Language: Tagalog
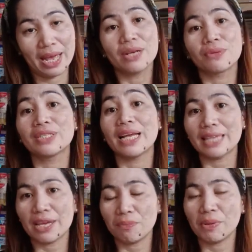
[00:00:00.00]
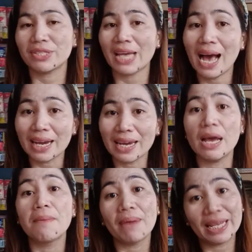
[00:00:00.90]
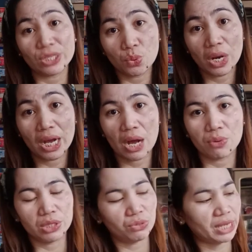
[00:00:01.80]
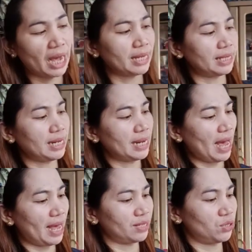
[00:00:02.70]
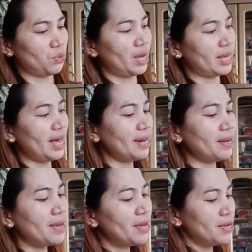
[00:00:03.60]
Usa sa iyo. Pero sa akin, plus 2 lang ako dito sa aking tindahan. So ayan.